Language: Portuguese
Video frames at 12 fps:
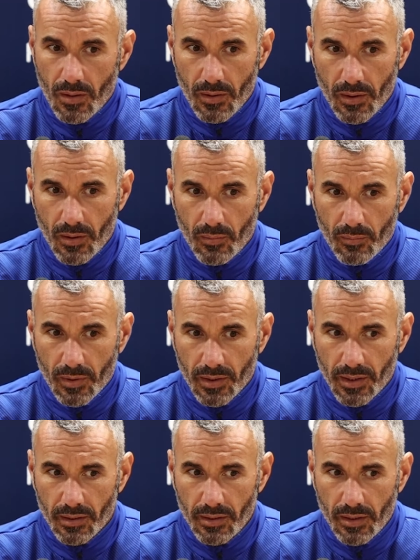É uma
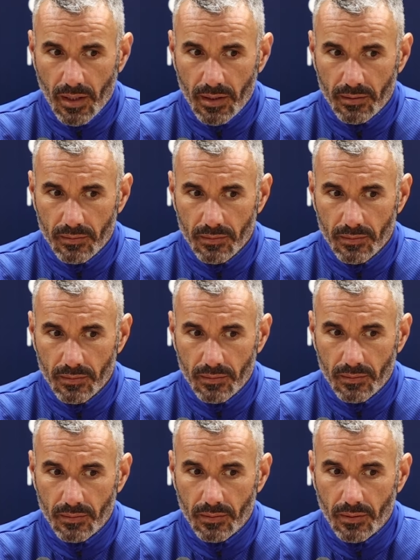realidade,
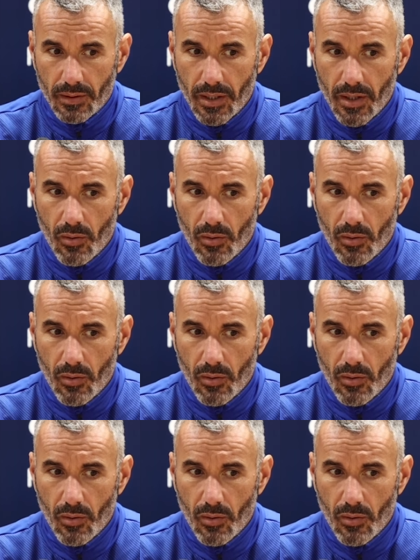eh,